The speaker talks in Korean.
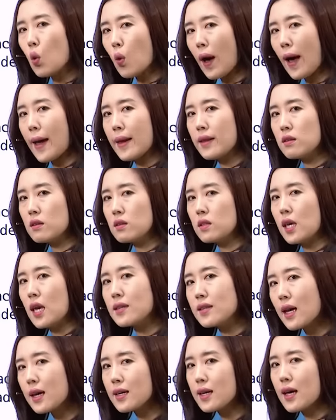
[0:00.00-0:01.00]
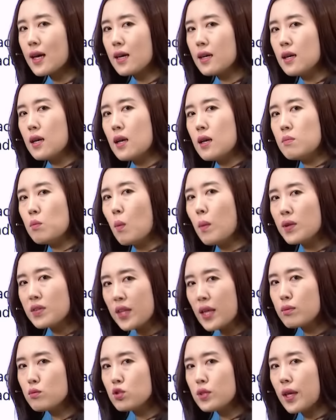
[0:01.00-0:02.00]
또한, 게다가, 뭐뭐
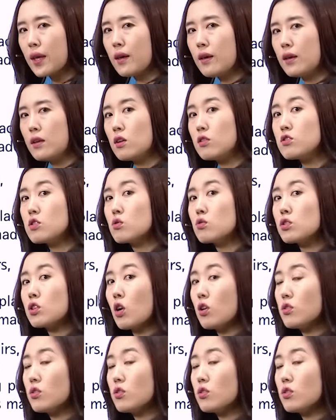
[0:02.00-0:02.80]
때문에 이런 식으로